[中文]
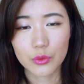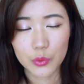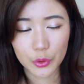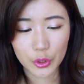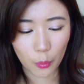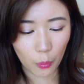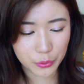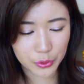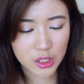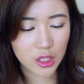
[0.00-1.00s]
所以我
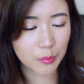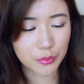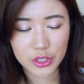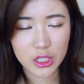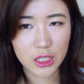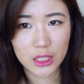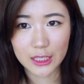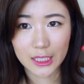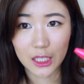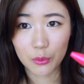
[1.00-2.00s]
觉得这个不是一个
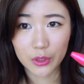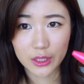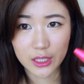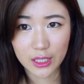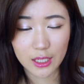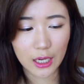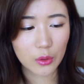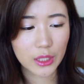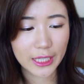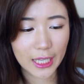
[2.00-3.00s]
很大的问题。然
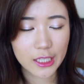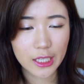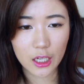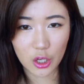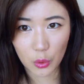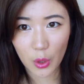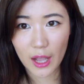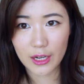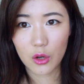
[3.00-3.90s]
后它干的也很快，